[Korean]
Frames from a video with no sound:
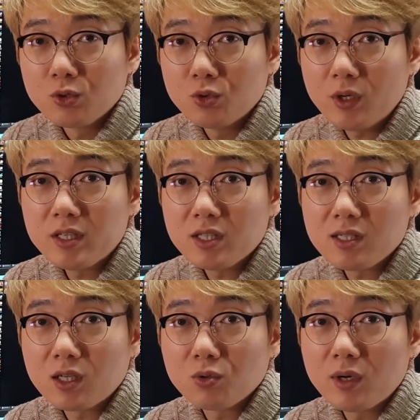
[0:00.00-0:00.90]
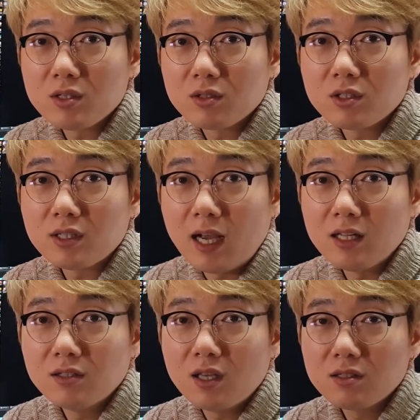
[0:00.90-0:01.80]
QH 대상도에서는
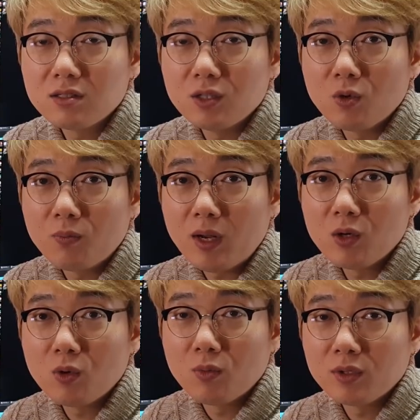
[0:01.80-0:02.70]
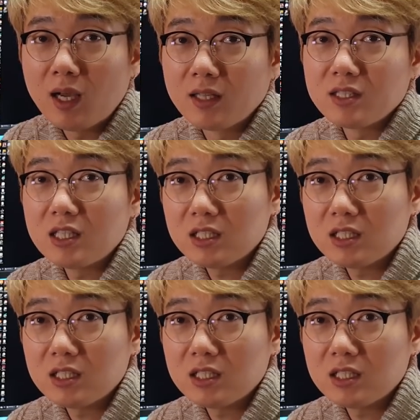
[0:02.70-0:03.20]
RTX 2080보다 한